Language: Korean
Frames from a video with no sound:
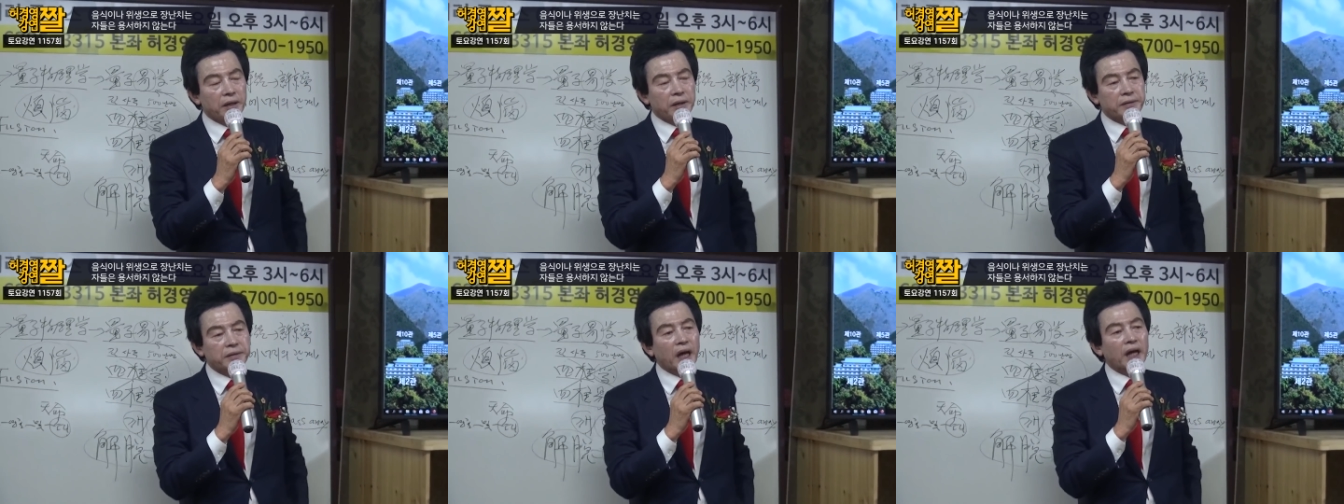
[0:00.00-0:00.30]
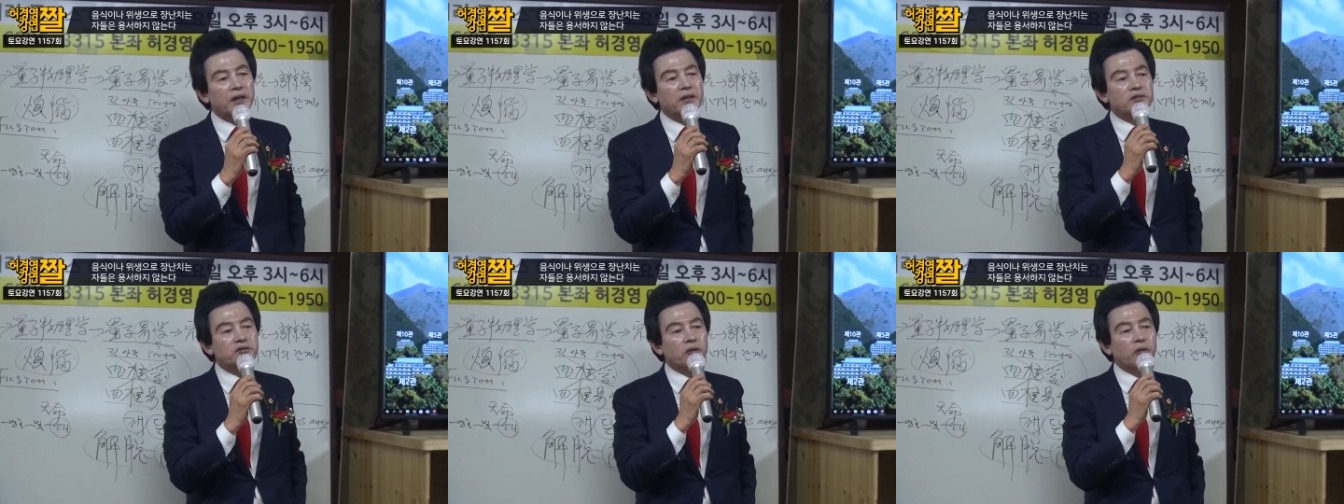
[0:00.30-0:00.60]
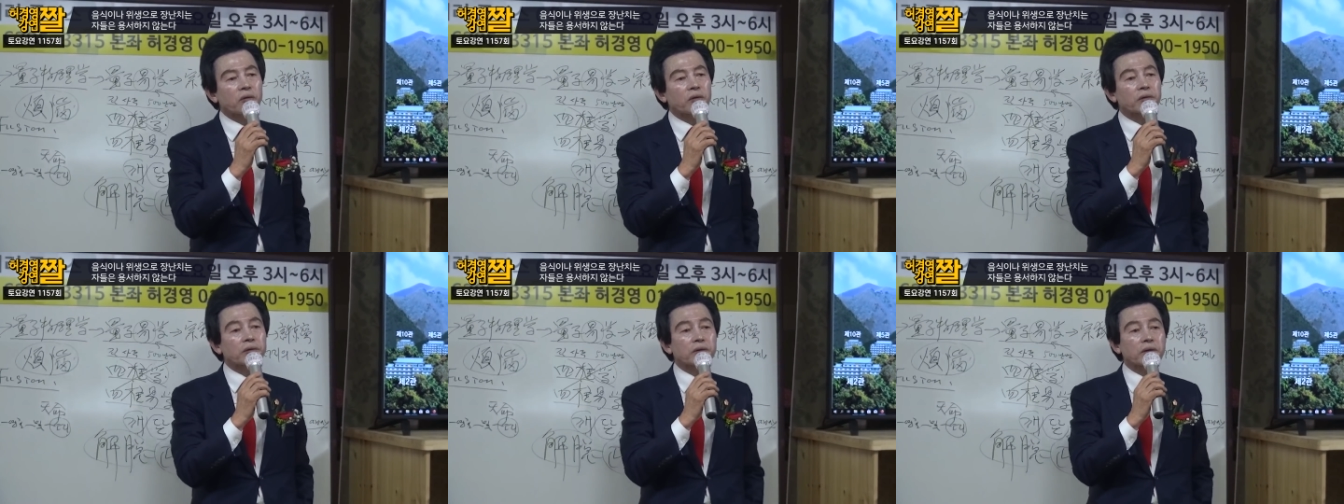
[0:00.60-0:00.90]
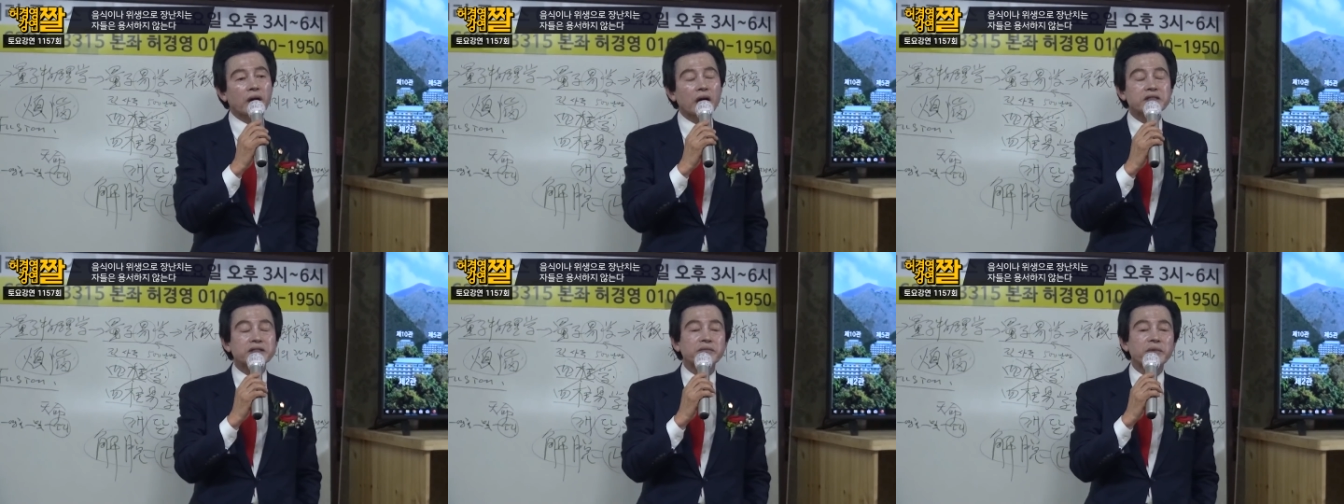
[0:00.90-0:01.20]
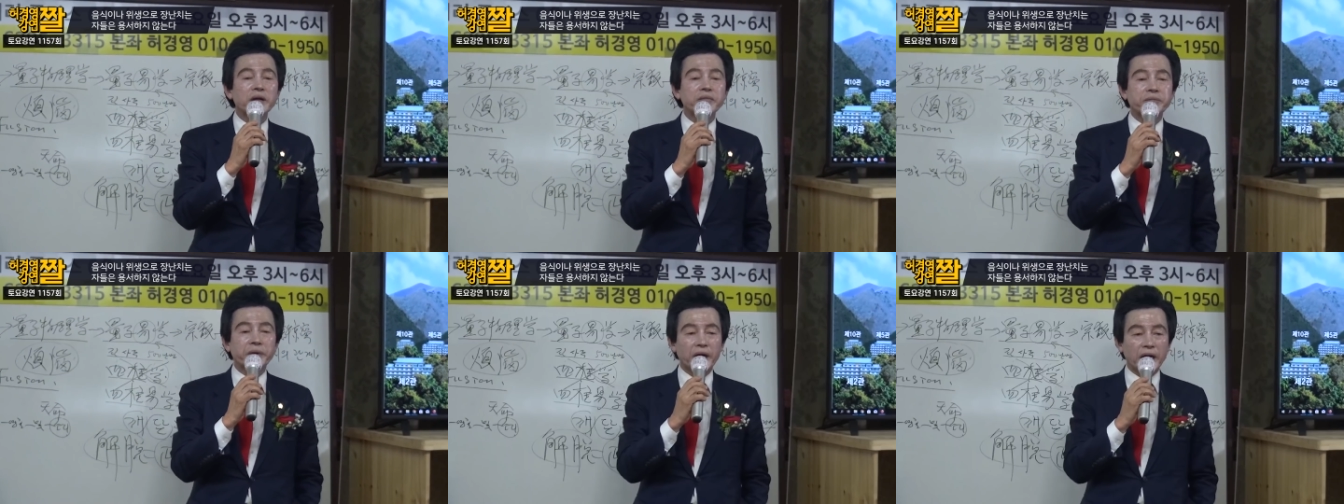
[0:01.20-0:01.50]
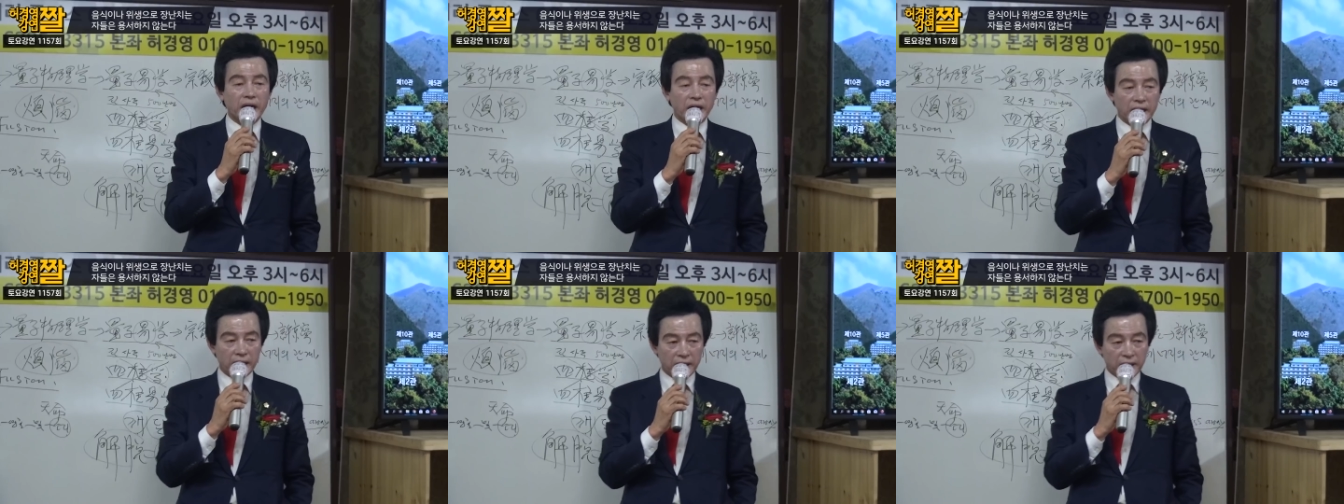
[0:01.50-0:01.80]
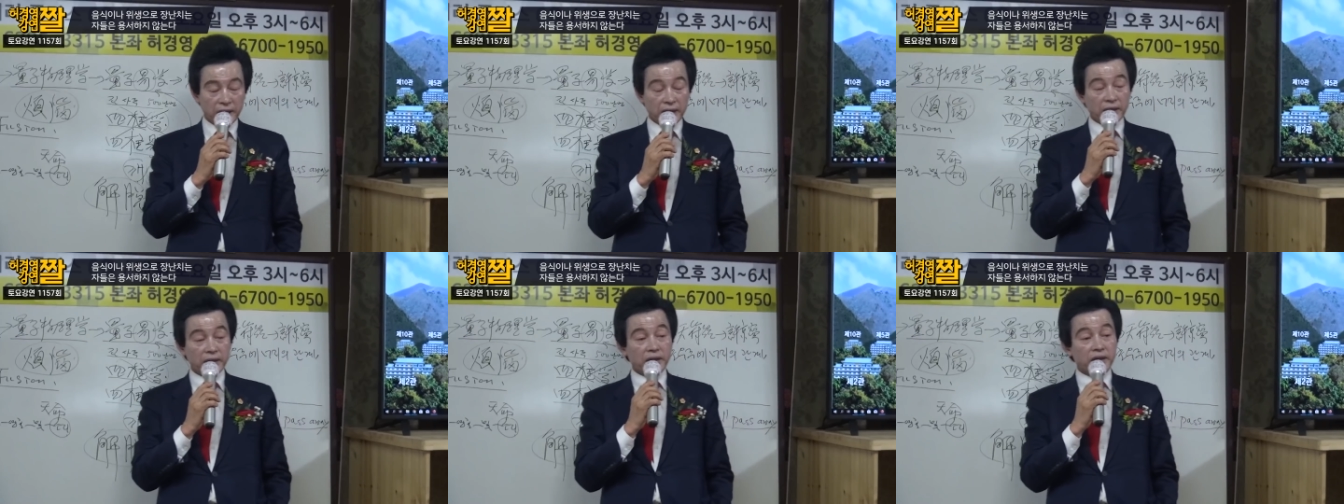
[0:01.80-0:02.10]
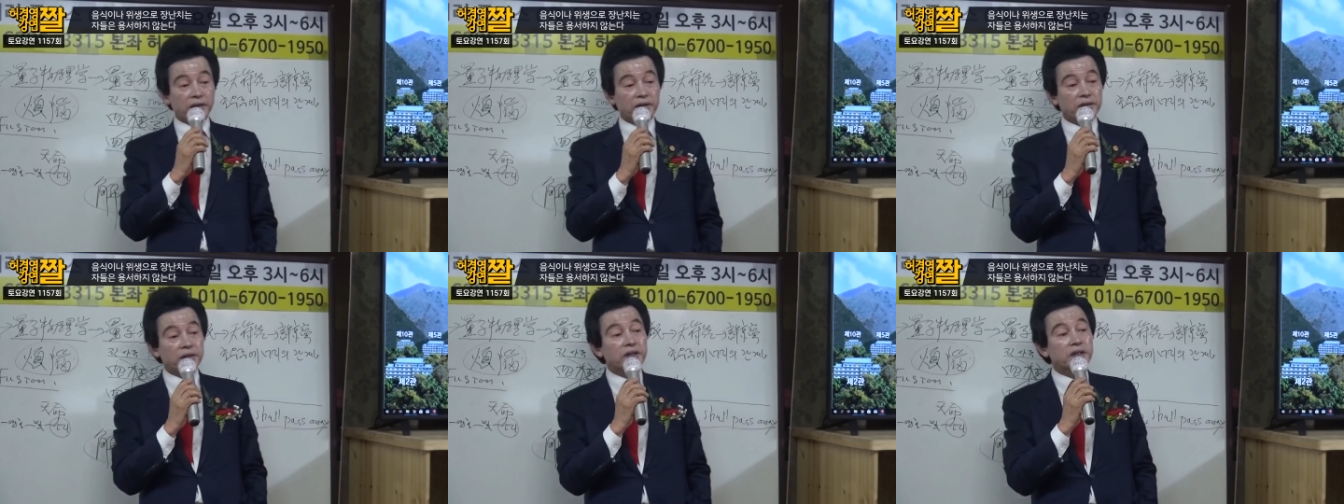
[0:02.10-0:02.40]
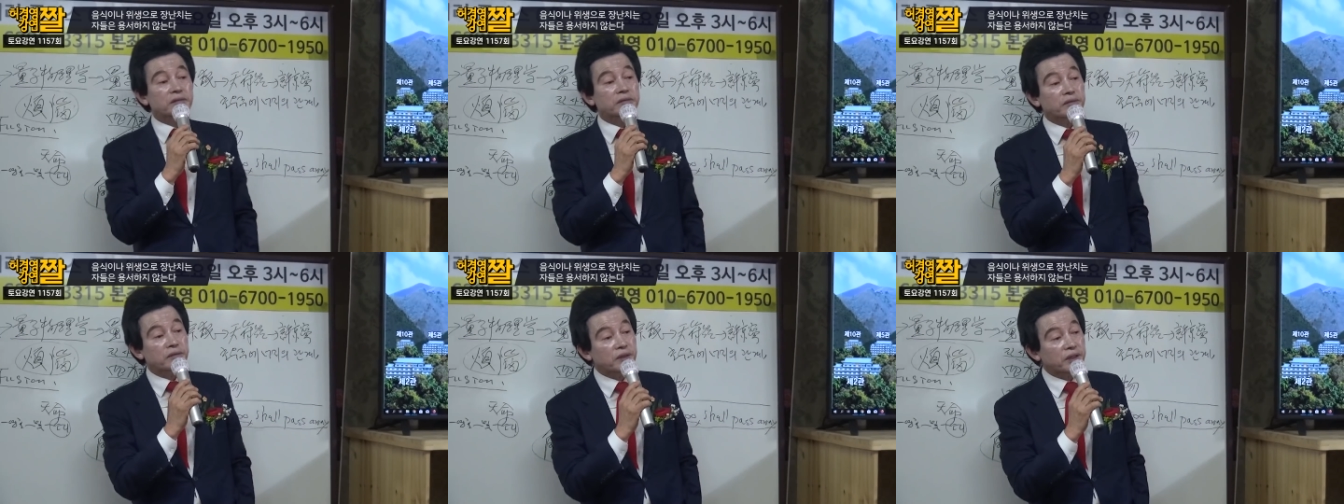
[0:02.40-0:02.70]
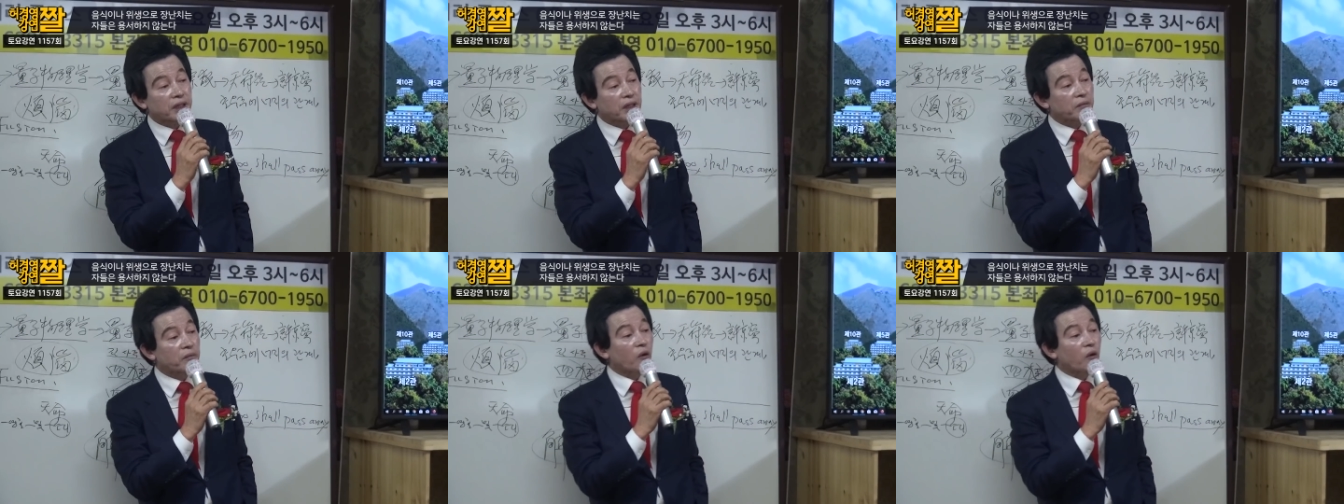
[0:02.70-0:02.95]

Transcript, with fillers: 나는 속으로 가슴 아파. 여러분들의